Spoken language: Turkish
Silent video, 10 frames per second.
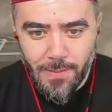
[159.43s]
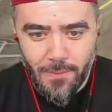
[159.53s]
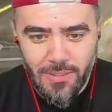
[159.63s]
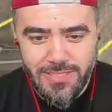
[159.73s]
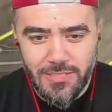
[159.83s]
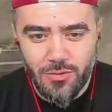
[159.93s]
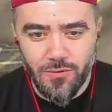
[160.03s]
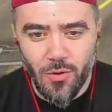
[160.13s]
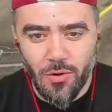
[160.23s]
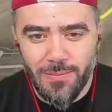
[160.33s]
Polis istasyonu
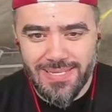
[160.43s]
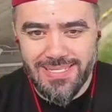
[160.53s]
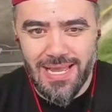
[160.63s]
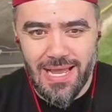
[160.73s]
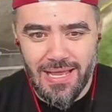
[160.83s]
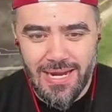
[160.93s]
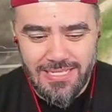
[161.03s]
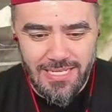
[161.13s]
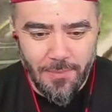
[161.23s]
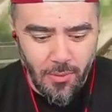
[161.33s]
da olmaz ya. Her
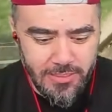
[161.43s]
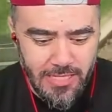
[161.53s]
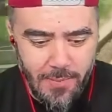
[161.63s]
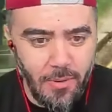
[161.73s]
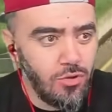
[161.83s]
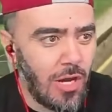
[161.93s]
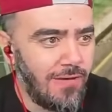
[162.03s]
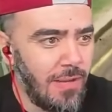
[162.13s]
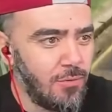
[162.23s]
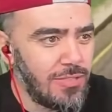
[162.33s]
şeyi de polislere yapıyorum. Şu
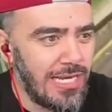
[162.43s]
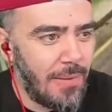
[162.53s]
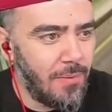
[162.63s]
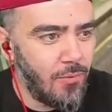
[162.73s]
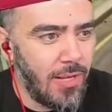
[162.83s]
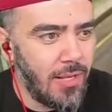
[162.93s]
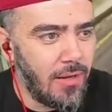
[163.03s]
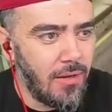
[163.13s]
havayı bir güzel yapayım bu ne ya?